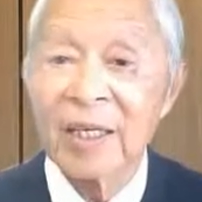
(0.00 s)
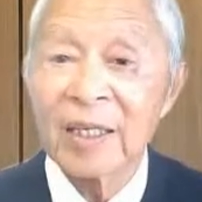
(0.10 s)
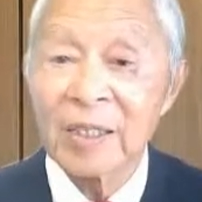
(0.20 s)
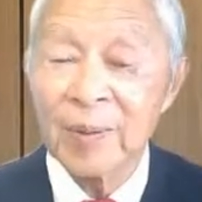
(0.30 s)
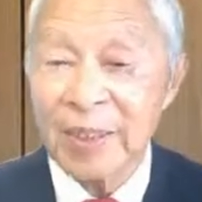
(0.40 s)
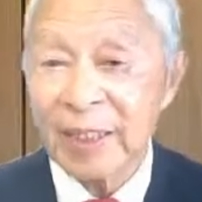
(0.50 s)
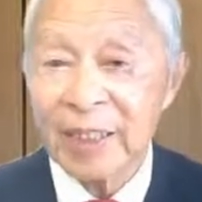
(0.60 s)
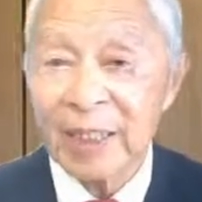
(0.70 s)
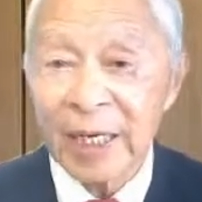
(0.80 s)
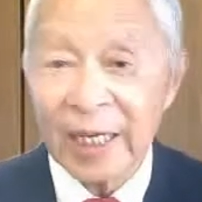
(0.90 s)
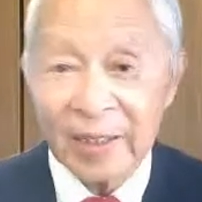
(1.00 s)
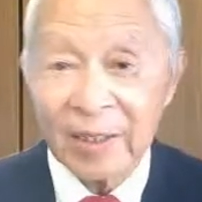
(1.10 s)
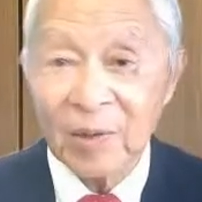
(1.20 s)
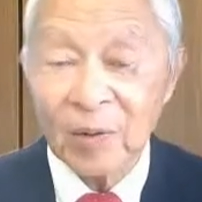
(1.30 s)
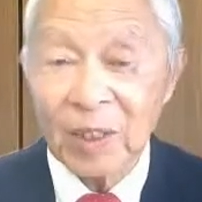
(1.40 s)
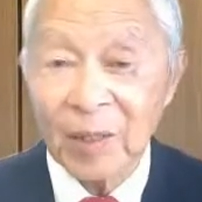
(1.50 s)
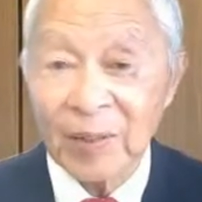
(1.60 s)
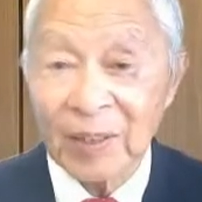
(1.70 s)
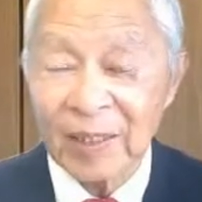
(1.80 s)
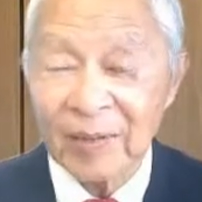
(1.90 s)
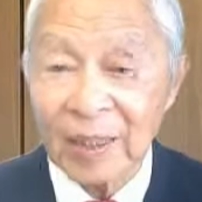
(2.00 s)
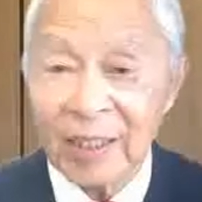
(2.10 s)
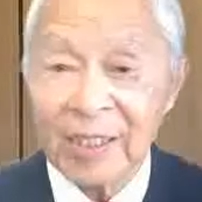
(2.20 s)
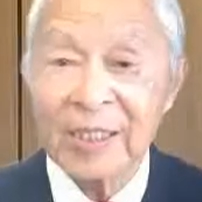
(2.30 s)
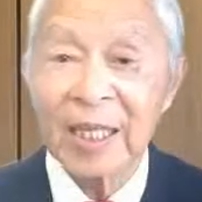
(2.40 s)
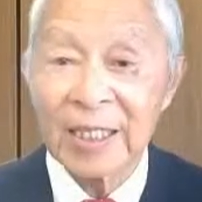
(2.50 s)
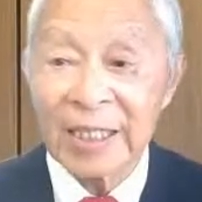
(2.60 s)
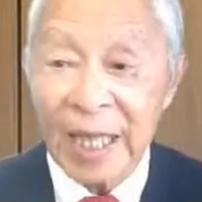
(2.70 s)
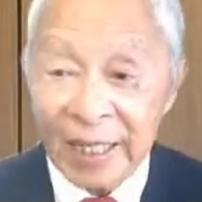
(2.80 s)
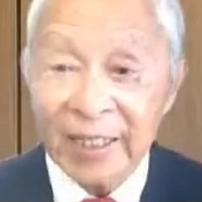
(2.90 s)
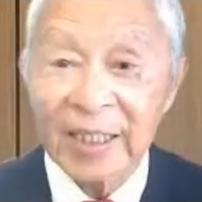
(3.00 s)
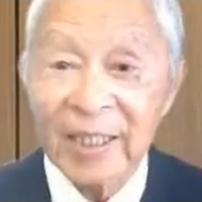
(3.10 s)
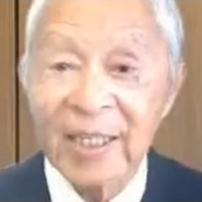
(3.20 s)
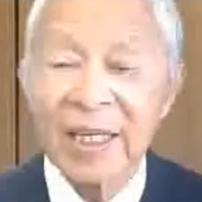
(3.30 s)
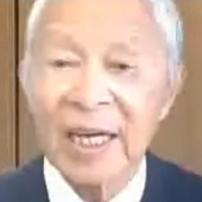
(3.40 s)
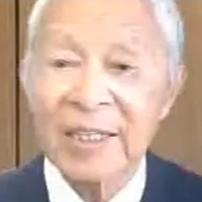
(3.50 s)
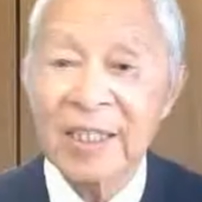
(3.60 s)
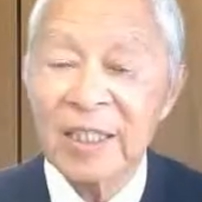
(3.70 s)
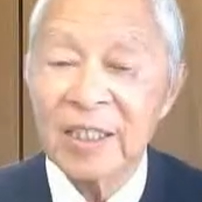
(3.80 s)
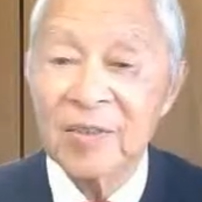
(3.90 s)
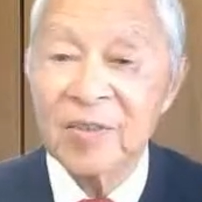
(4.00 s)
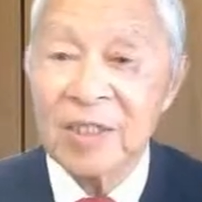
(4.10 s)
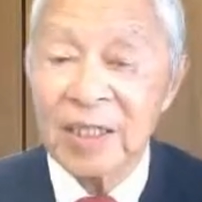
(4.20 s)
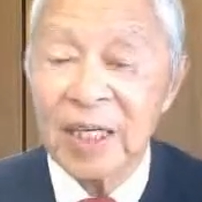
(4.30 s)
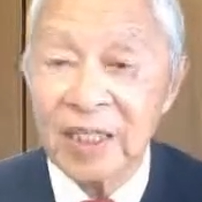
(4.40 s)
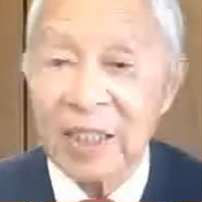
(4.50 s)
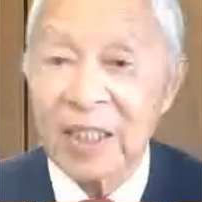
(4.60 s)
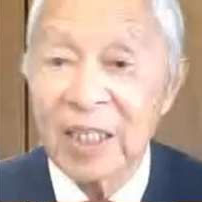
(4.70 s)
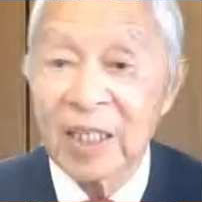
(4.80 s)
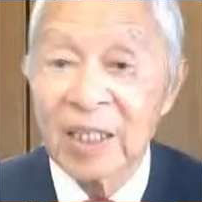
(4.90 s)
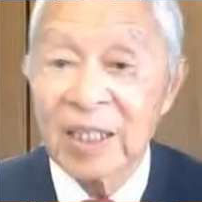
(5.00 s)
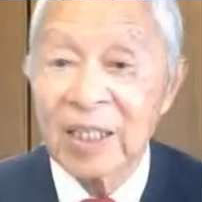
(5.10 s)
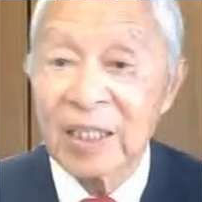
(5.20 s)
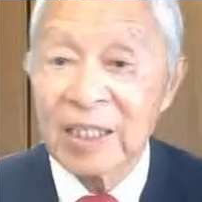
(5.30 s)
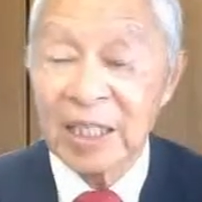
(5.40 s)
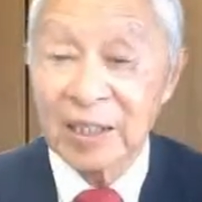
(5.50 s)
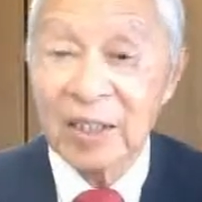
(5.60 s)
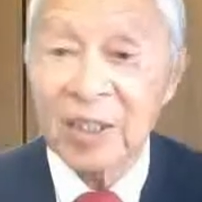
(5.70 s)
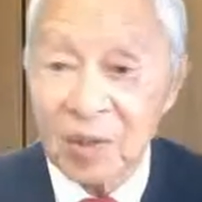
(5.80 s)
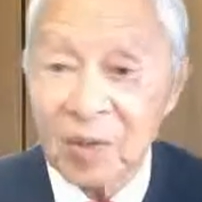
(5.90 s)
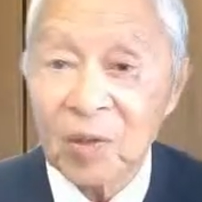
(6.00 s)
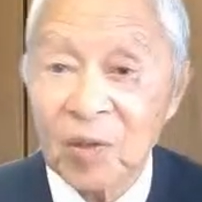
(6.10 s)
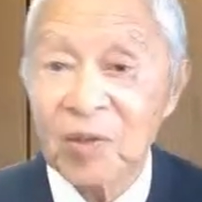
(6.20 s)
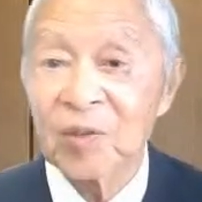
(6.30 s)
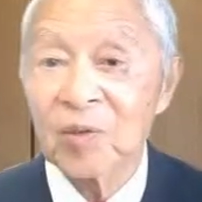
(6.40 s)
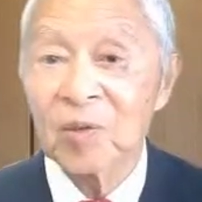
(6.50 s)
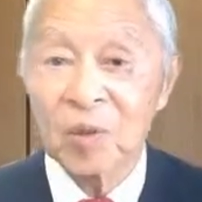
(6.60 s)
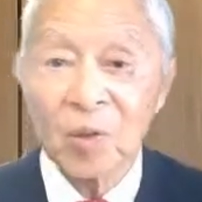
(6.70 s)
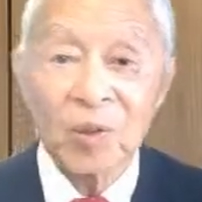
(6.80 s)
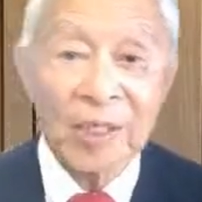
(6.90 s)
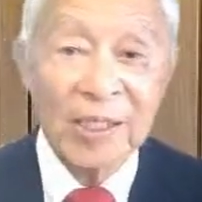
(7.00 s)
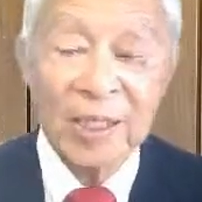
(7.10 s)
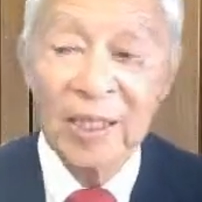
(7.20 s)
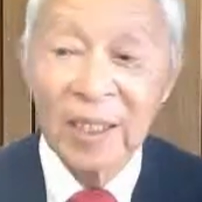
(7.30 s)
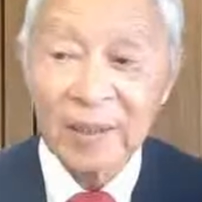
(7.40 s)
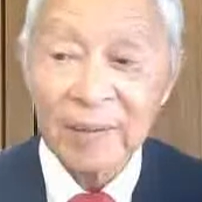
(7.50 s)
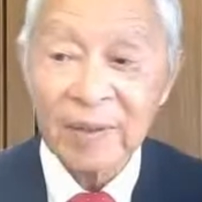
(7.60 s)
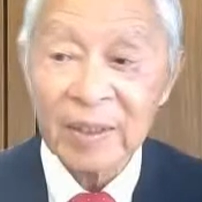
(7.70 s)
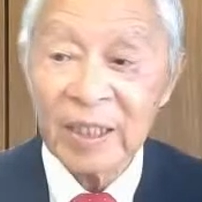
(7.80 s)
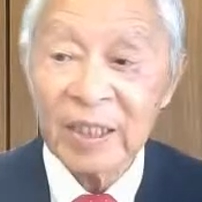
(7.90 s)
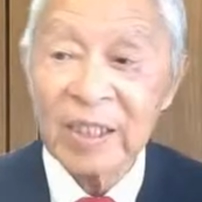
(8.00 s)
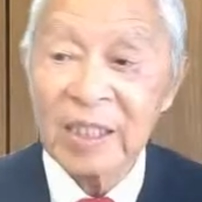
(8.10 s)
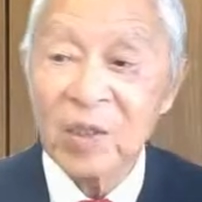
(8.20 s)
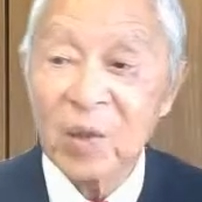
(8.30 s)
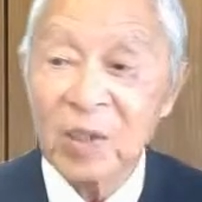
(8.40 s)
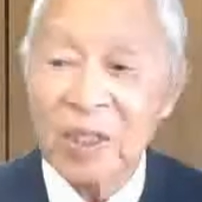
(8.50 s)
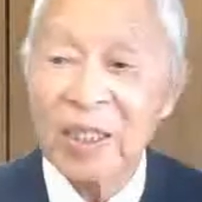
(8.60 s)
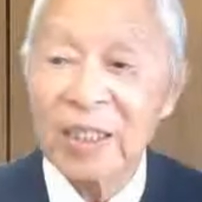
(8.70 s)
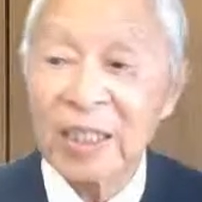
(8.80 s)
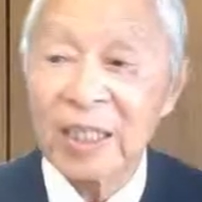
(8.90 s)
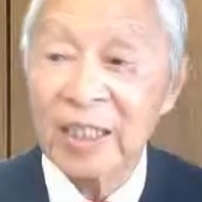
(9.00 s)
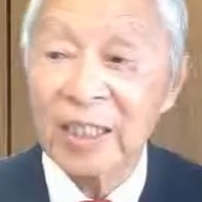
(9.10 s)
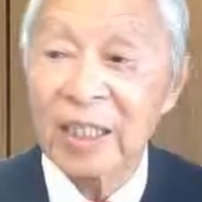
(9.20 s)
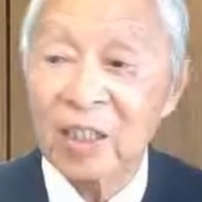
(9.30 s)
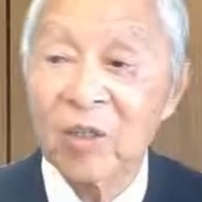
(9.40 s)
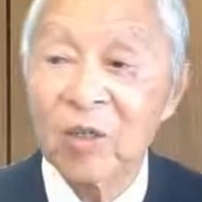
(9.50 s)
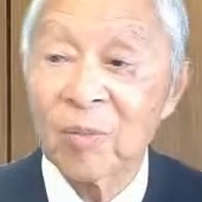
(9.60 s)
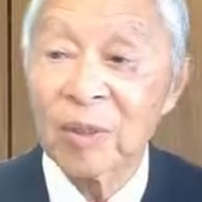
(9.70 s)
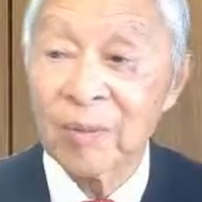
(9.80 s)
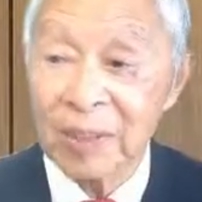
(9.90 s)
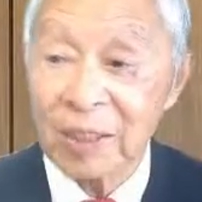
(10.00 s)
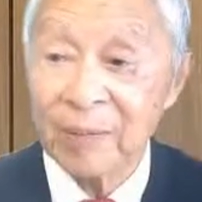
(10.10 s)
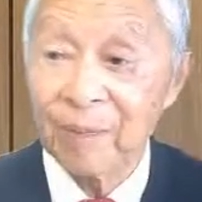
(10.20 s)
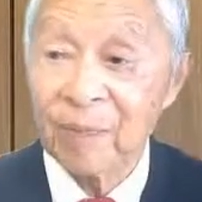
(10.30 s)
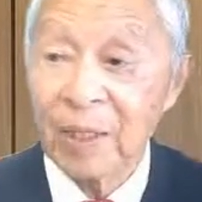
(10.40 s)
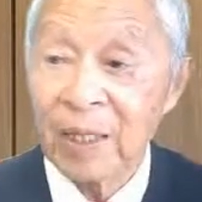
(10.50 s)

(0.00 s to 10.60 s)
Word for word: えー、つま先がかかるようにではなくてですね中に完全に内側に、えー、着地するということをですね、えー、実行していただきたいと思います。